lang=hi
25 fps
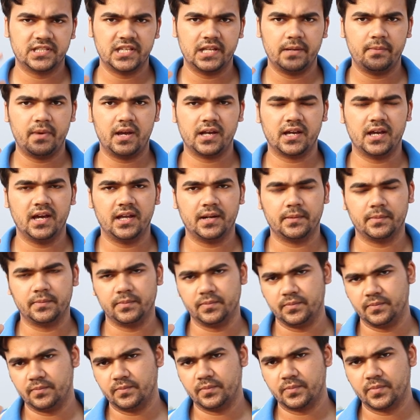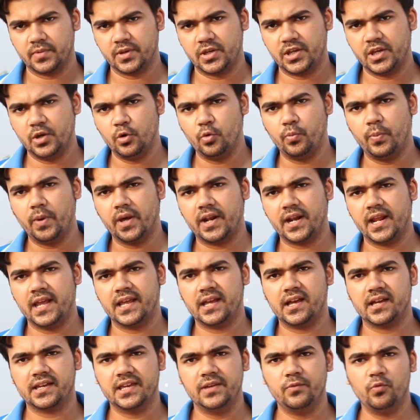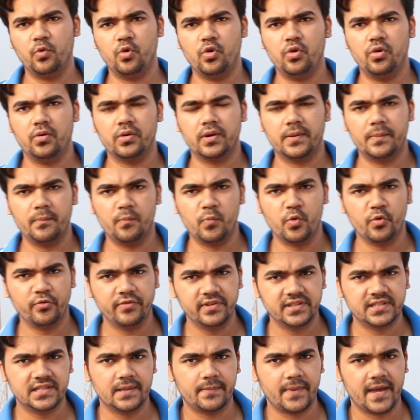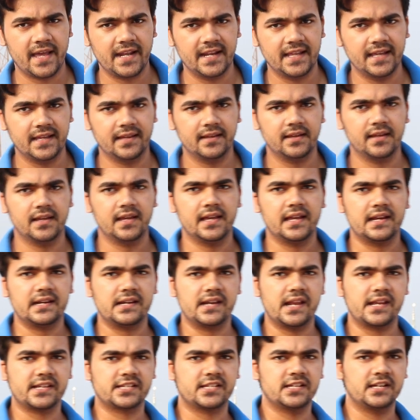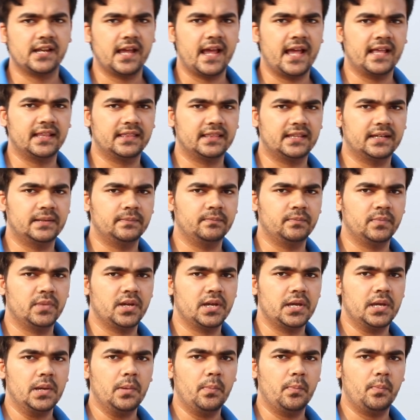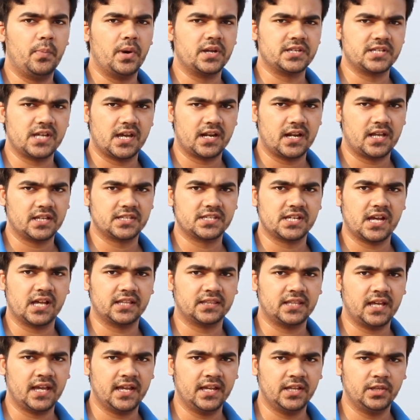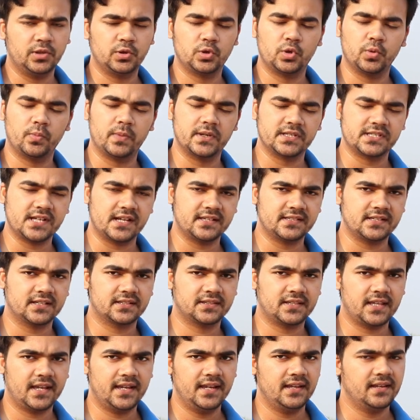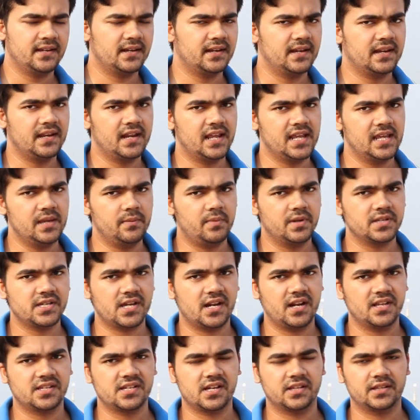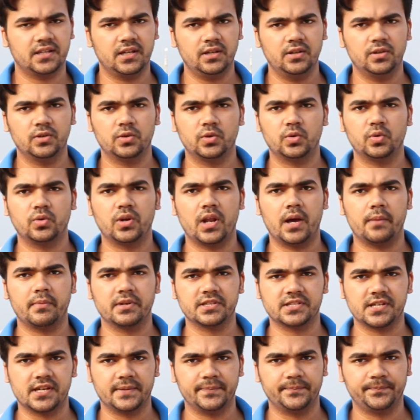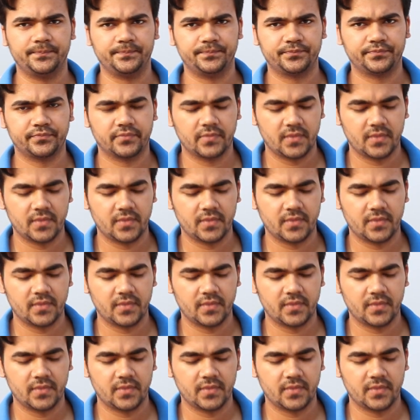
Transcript: सिनेमा घर के ऊपर रहेगा कि वो मूवी से पहले नेशनल एंथम बजाना चाहता है तो बजा सकता है नहीं बजाना चाहता तो ना बजाए